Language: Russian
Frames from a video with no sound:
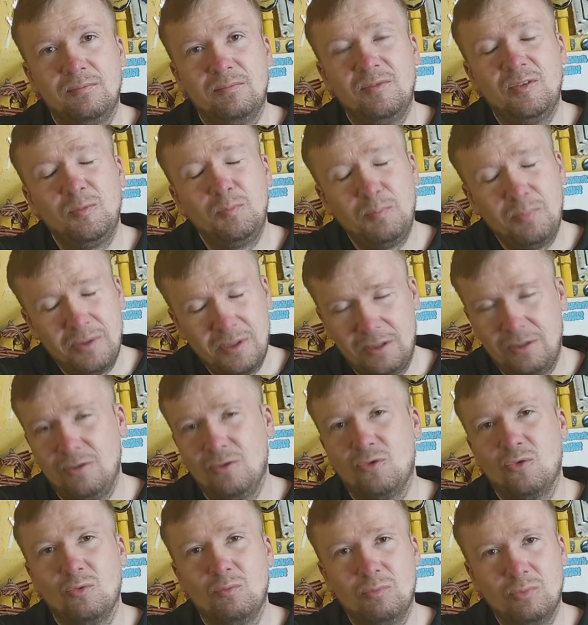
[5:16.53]
В
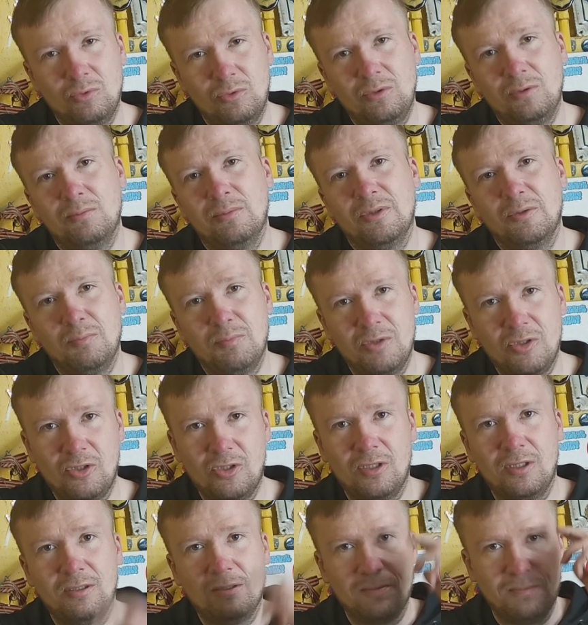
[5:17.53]
пятницу будем
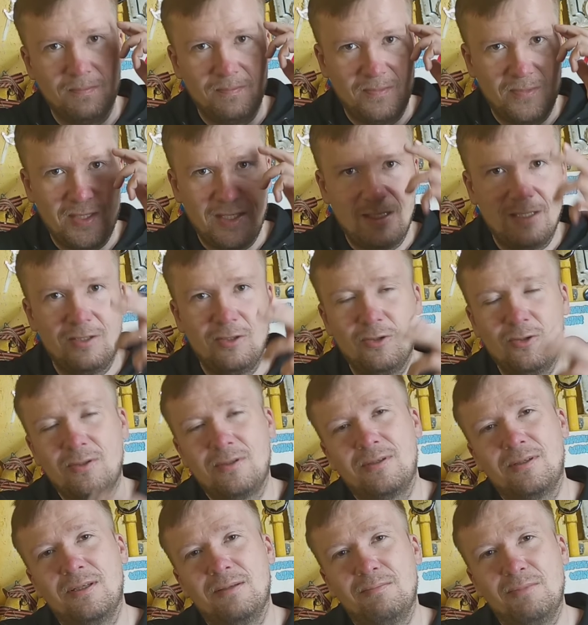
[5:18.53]
отмечать.
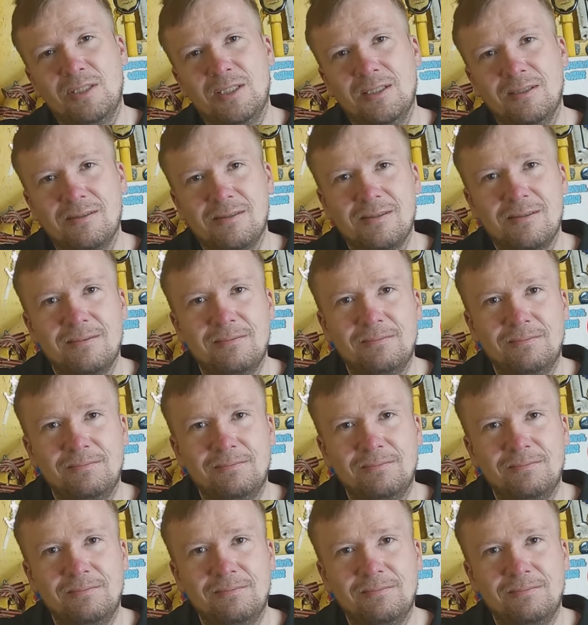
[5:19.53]
Адьос, амигос.